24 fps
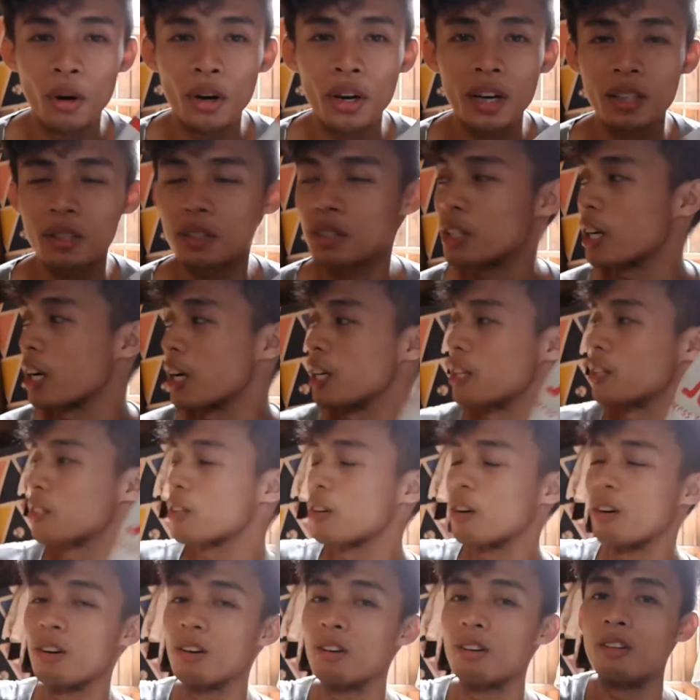boya to siya guys.
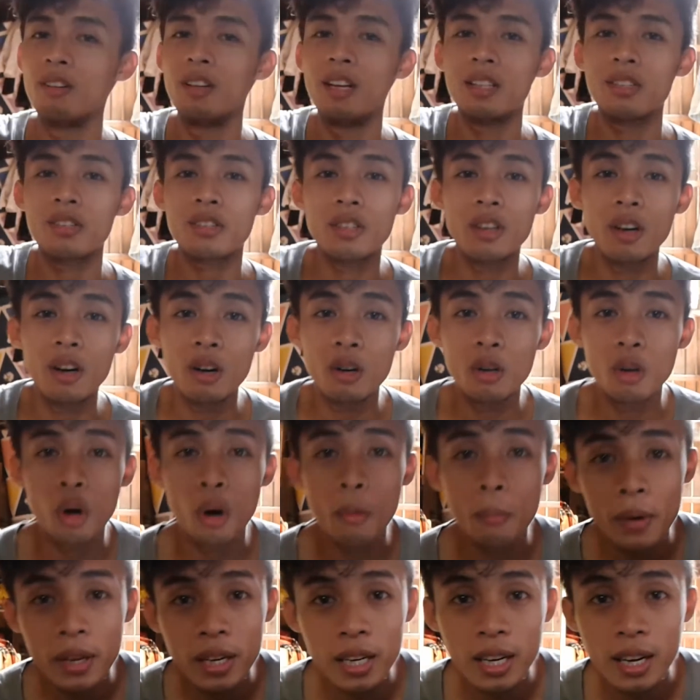So let's go
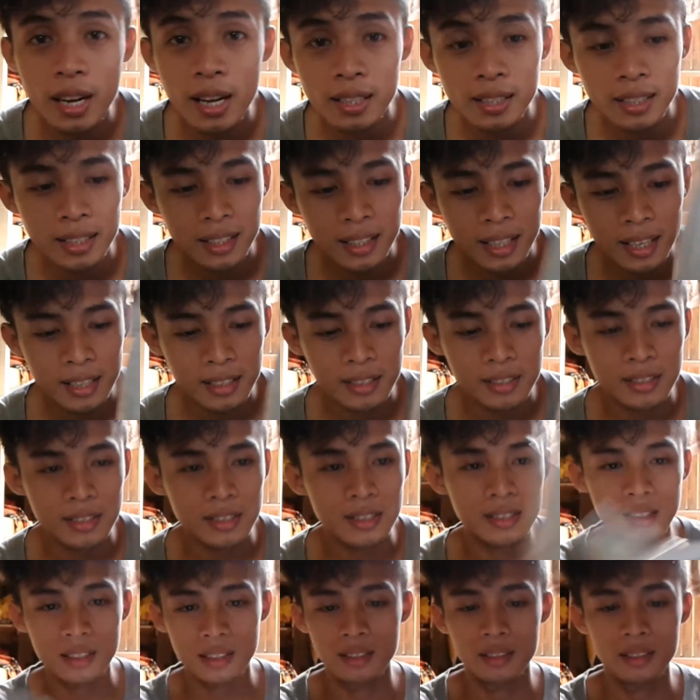open na natin guys.
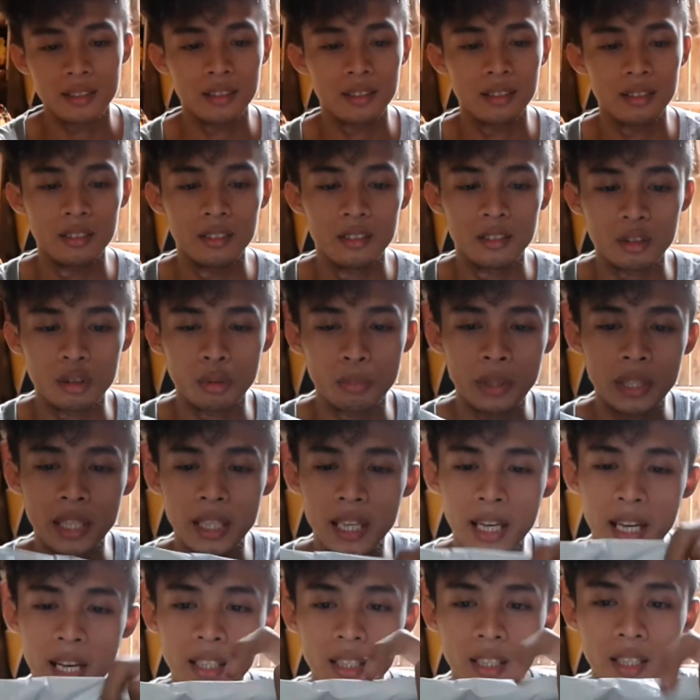
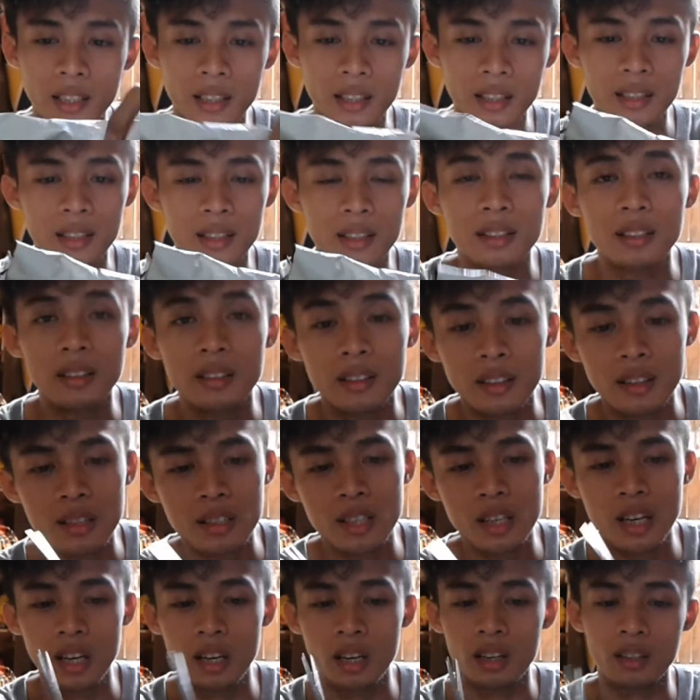Tikitin na natin.
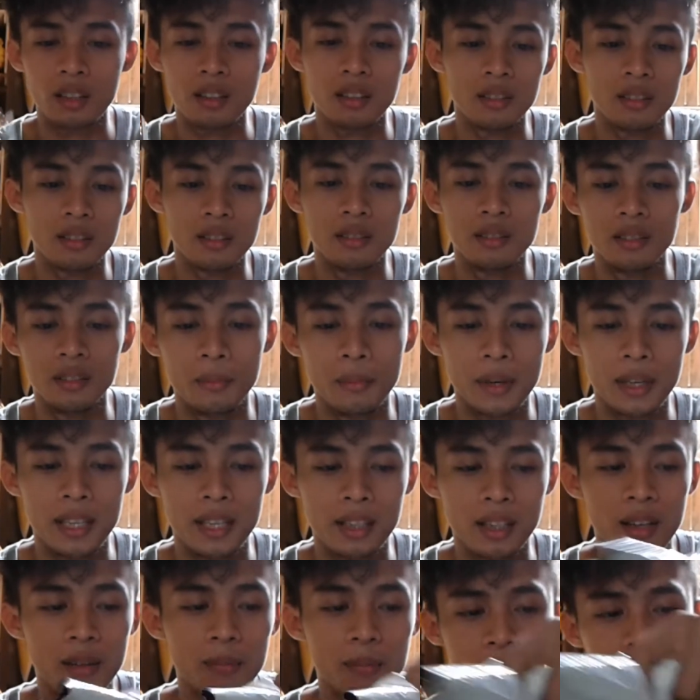Kasi
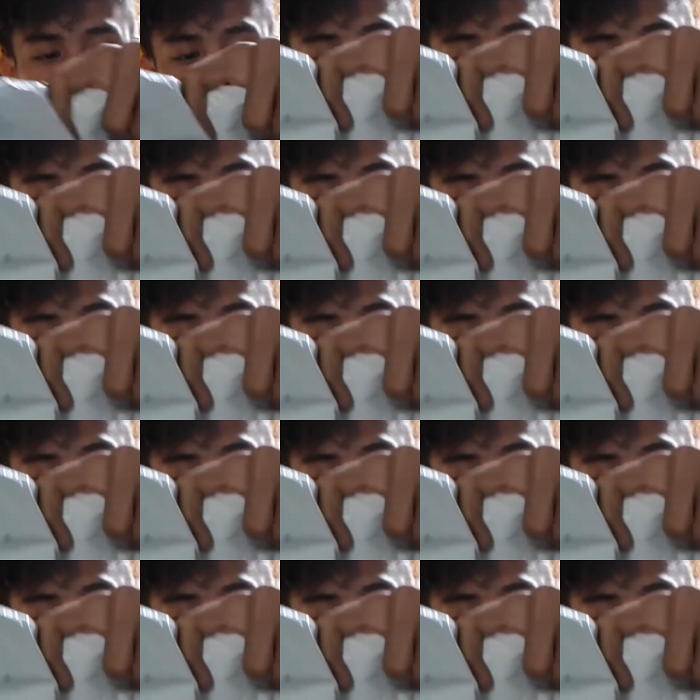mahirap.